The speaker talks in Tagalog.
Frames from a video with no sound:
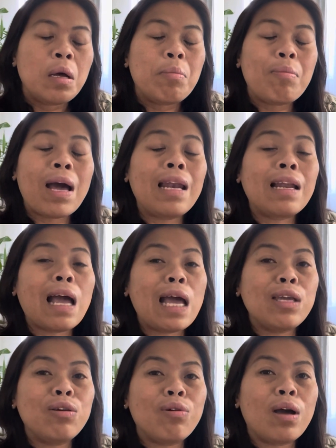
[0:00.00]
mahal
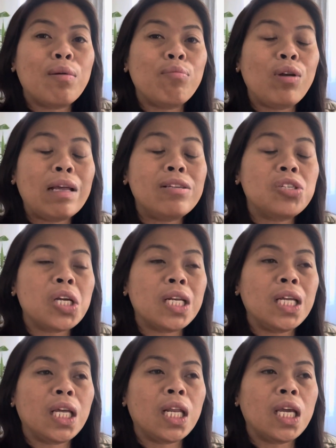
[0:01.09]
kaayo ang ambulansya
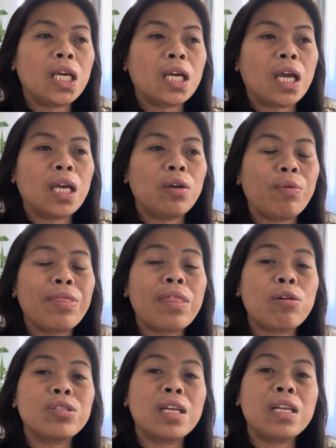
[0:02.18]
diri kay
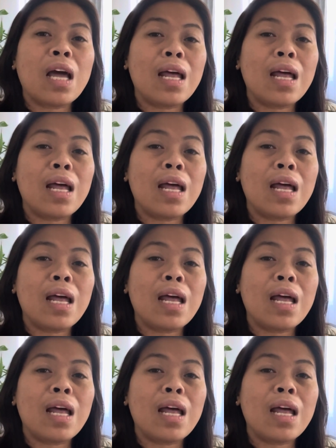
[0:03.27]
$1,000